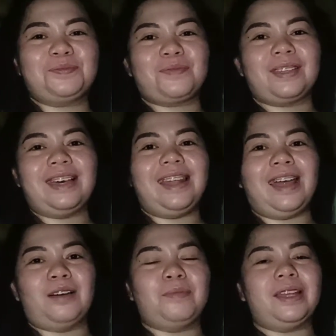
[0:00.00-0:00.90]

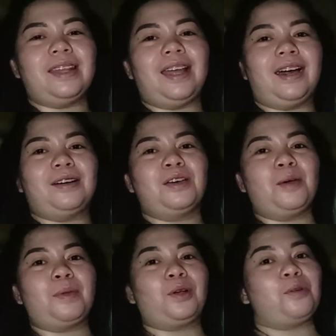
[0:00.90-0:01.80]
laban lang.
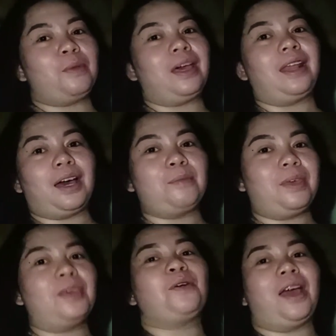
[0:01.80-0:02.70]
Pero kung may anak kami, yung
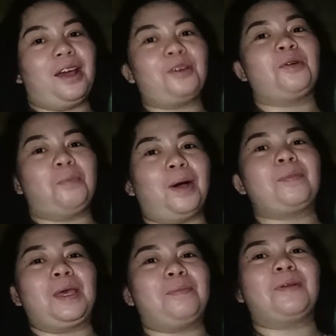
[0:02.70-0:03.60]
anak ko yung
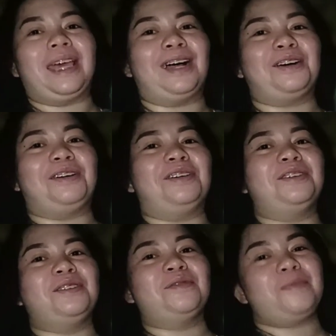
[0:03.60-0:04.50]
papayapayan ko.
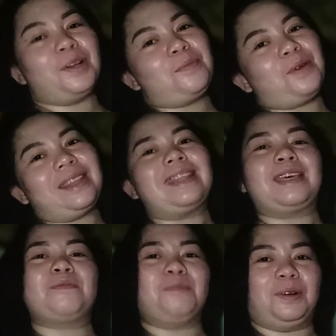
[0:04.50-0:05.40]
Pero pwede din
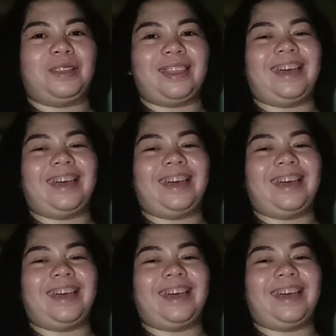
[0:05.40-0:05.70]
both. ba